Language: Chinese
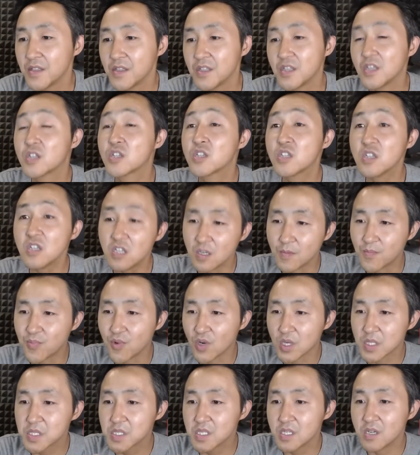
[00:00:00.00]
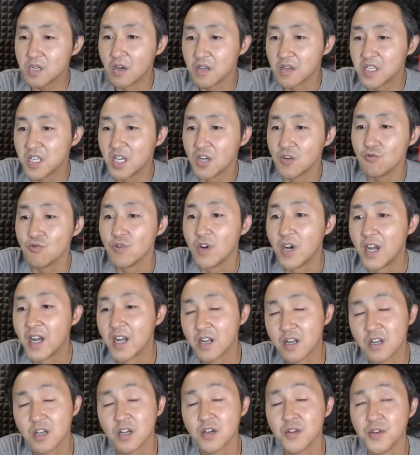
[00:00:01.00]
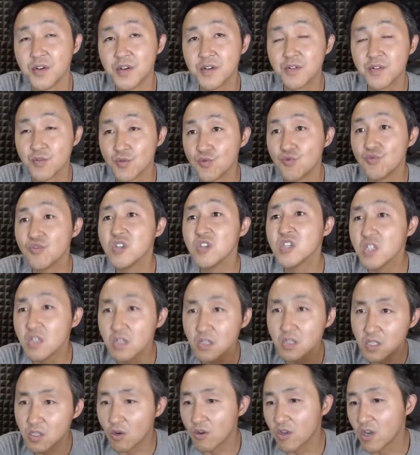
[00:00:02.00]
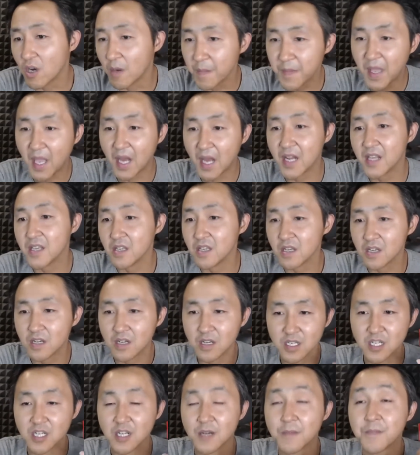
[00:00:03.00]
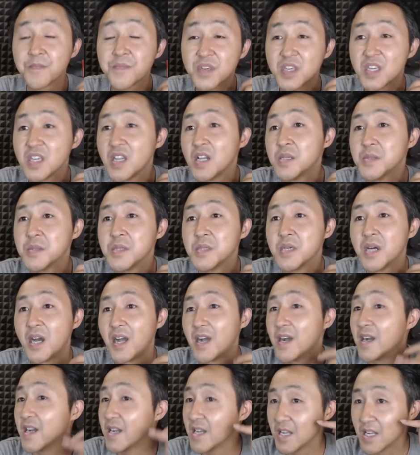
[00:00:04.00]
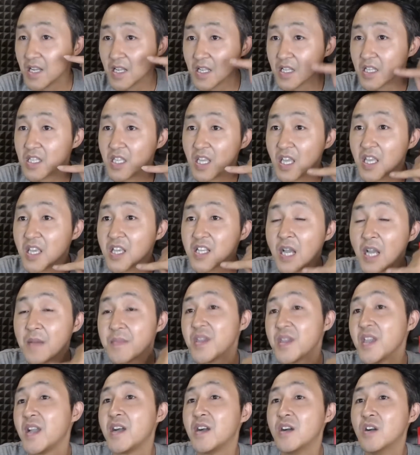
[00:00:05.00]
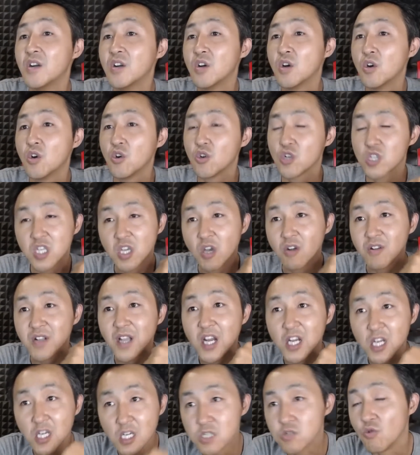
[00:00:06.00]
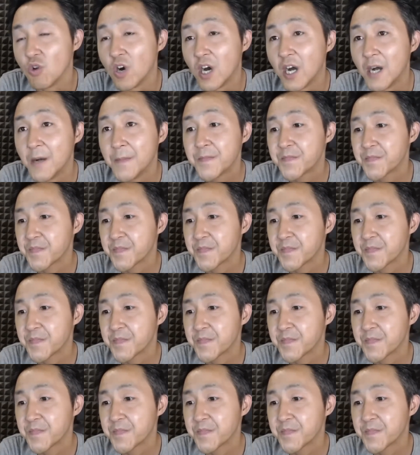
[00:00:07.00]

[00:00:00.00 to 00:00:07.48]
你这一波资料泄露啊，可能余生都要面临一个这个骗子啊，电信诈骗、敲诈勒索